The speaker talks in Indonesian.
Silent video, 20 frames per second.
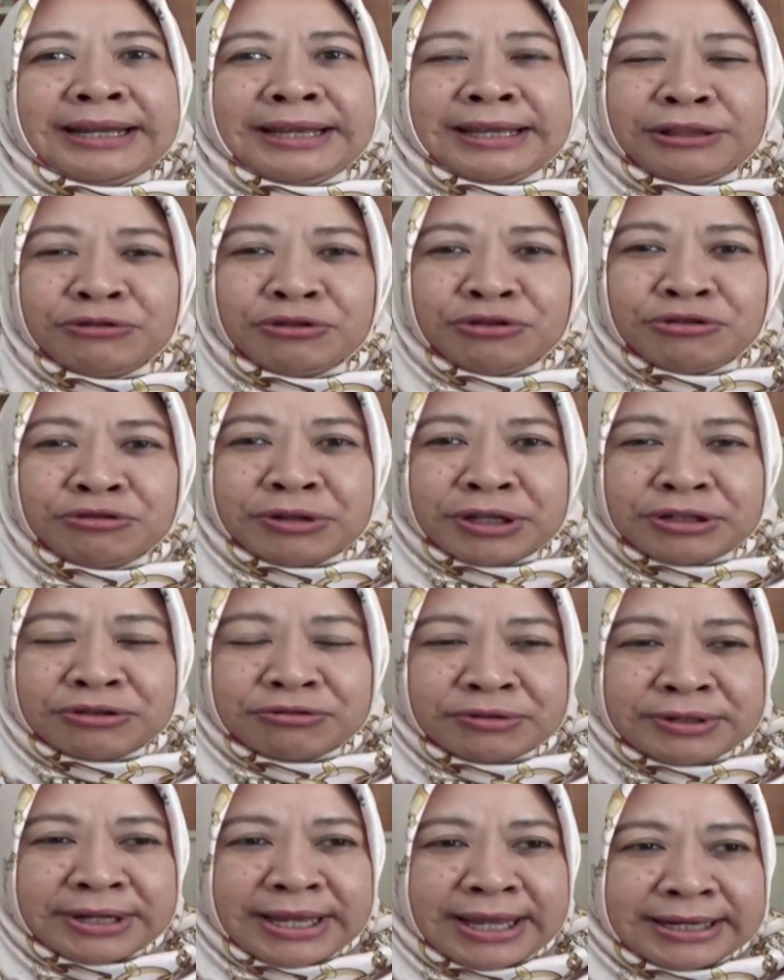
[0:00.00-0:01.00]
nah itu juga
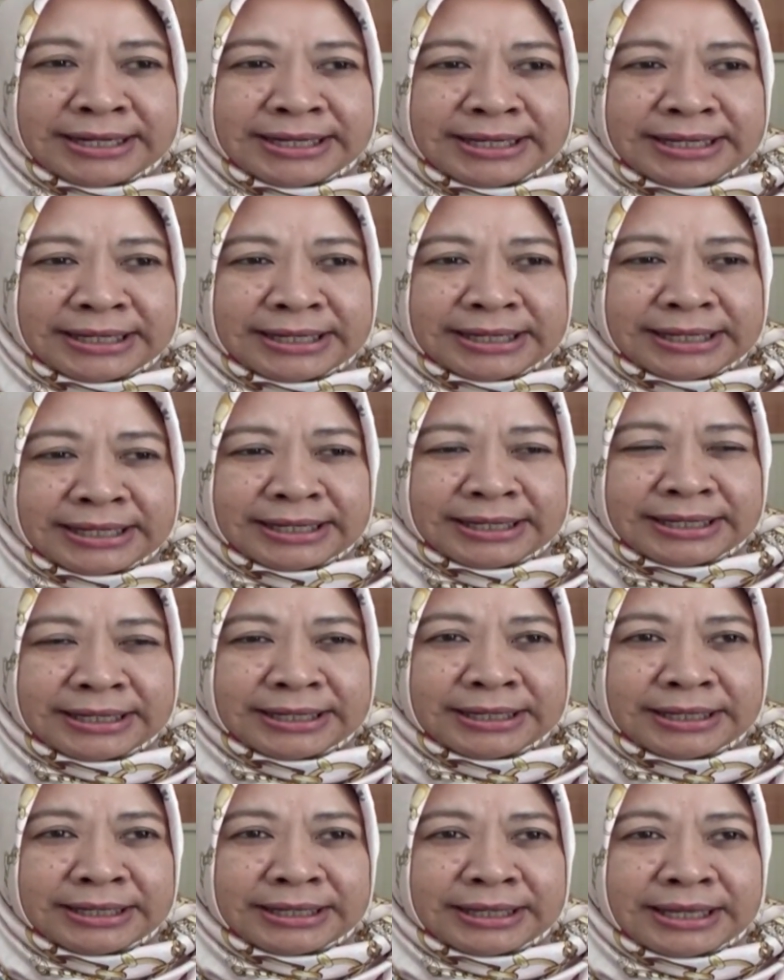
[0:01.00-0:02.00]
sudah di ke,
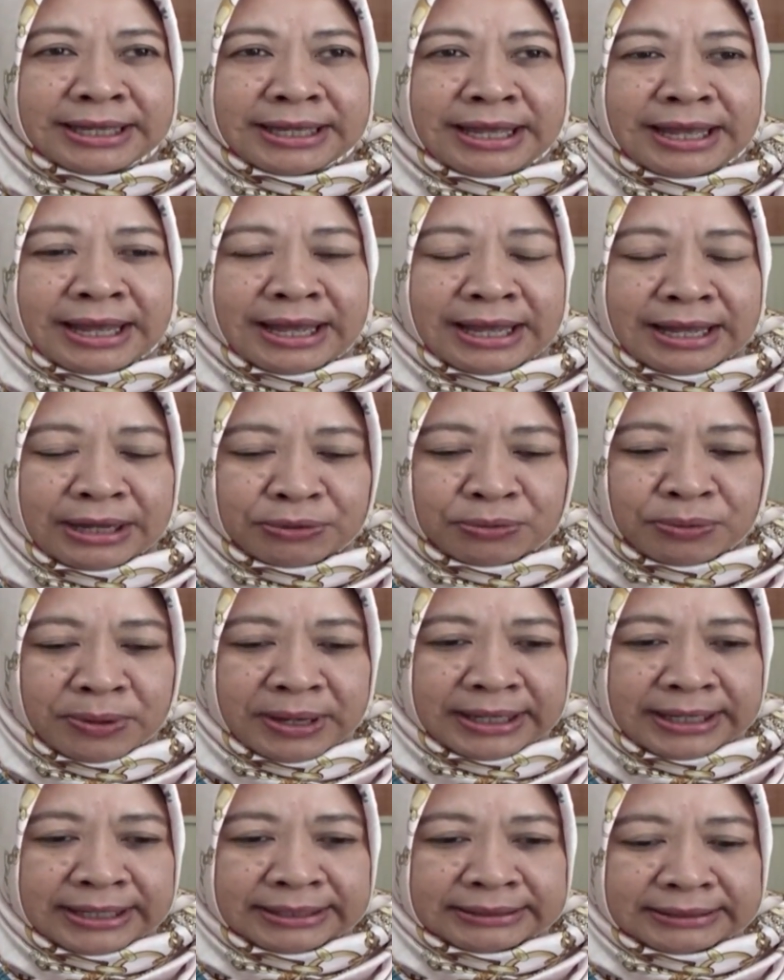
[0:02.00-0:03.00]
e, eh, 2
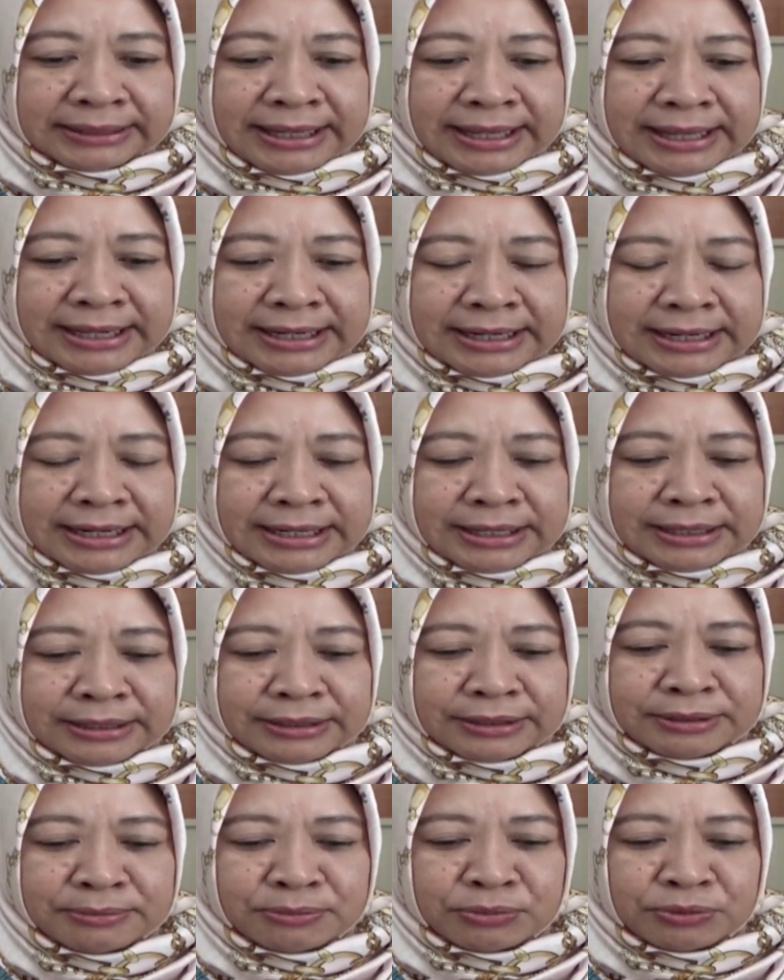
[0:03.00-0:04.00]
hektar
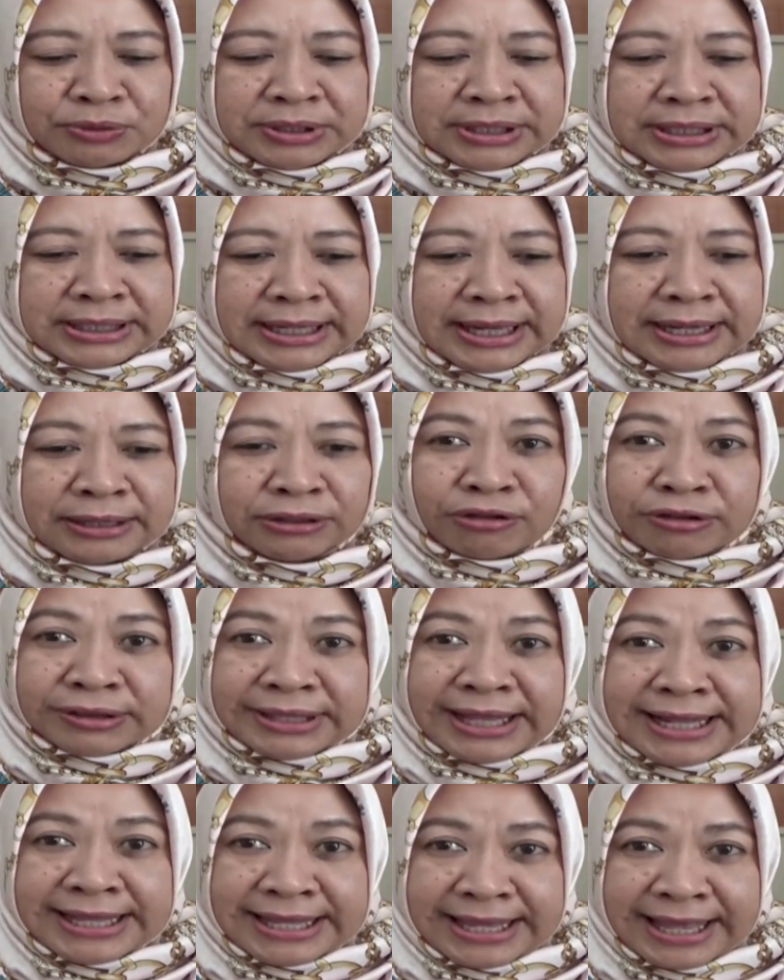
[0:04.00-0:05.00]
kemudian
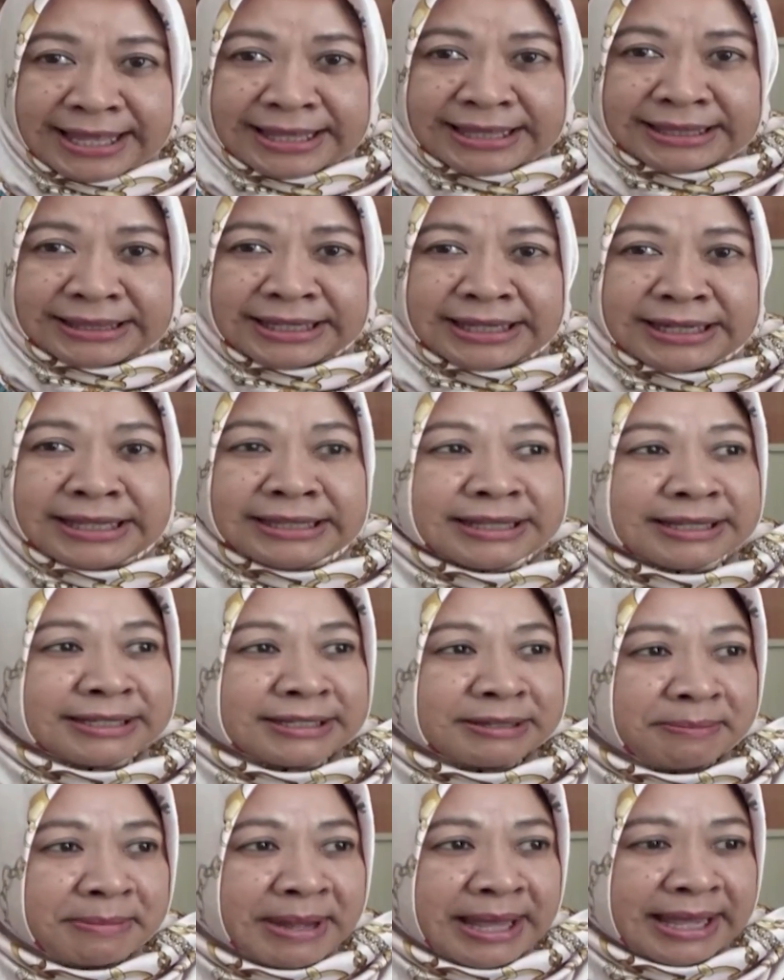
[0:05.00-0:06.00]
total ya ini
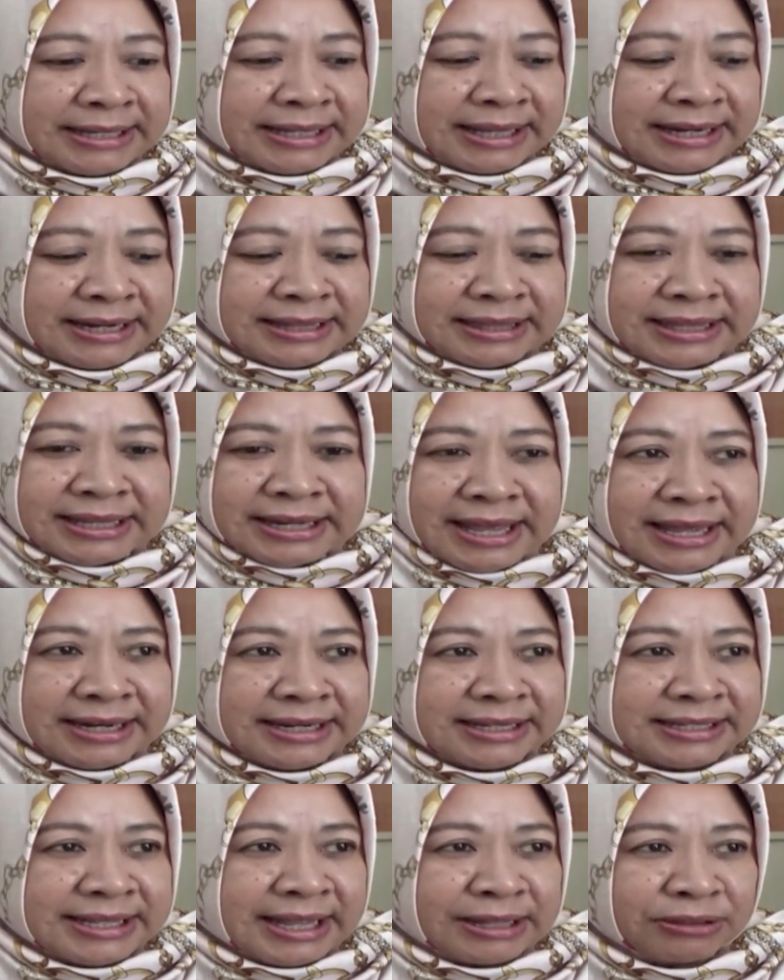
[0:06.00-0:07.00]
tersebar jadi tidak
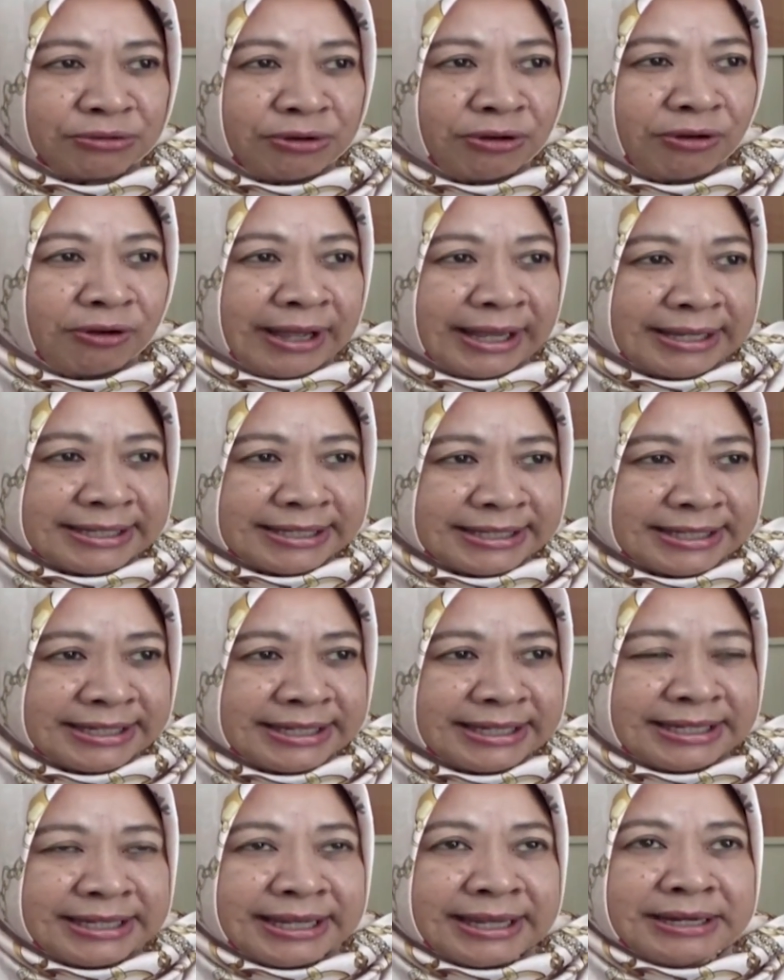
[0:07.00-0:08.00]
di satu
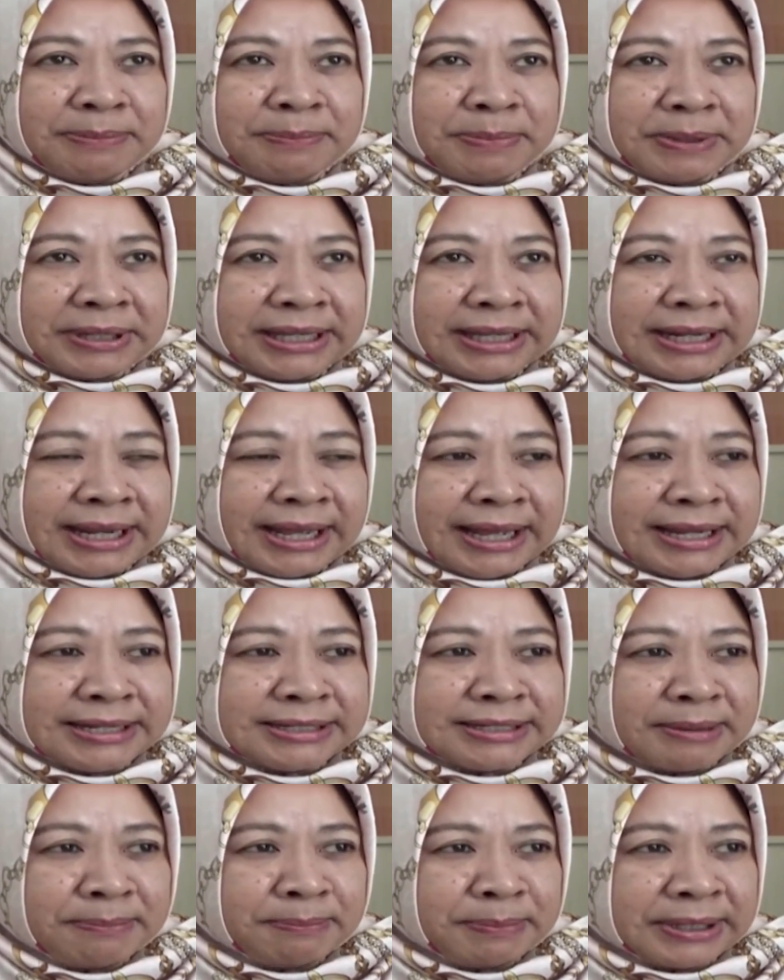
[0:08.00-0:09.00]
lokasi ya diperkirakan
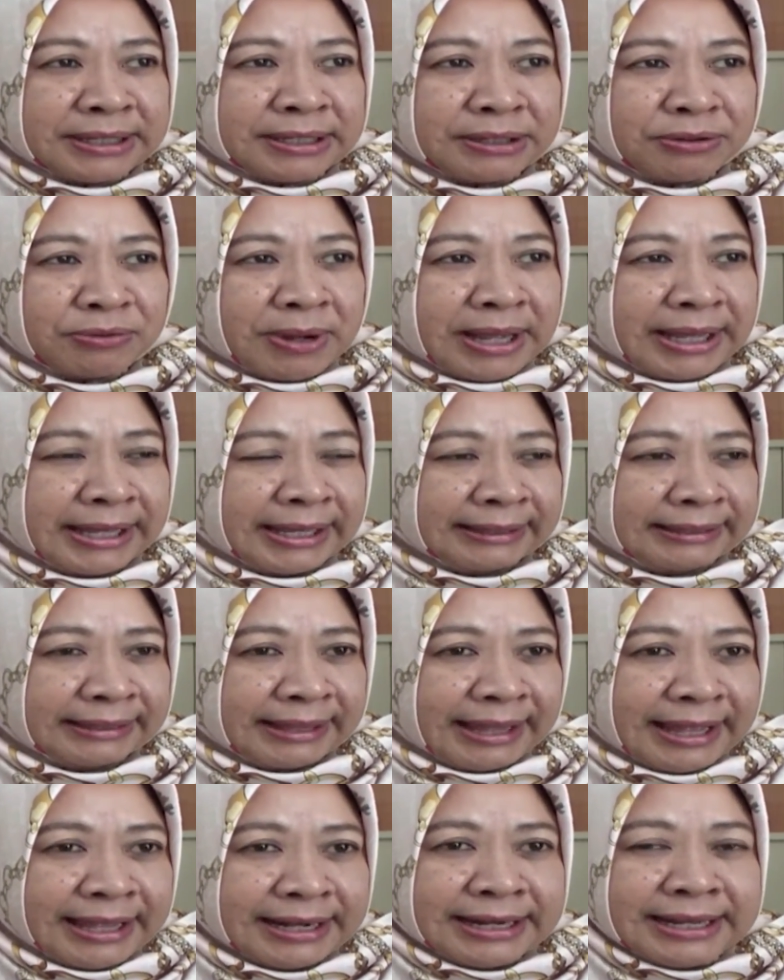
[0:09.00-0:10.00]
sampai ke 2
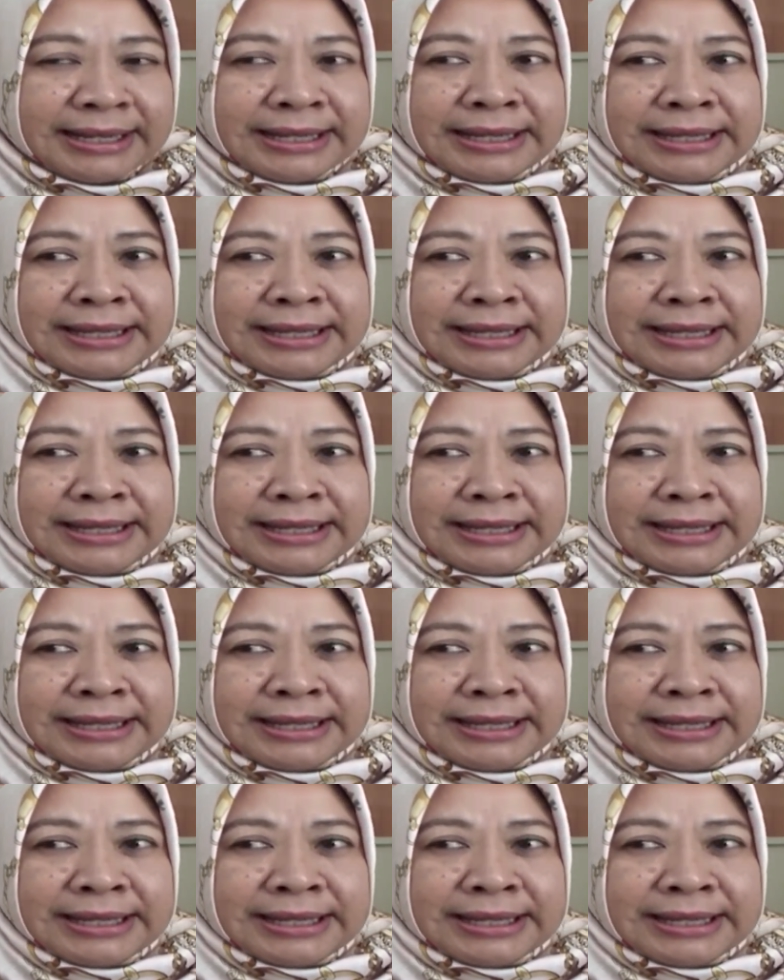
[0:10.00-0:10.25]
hektar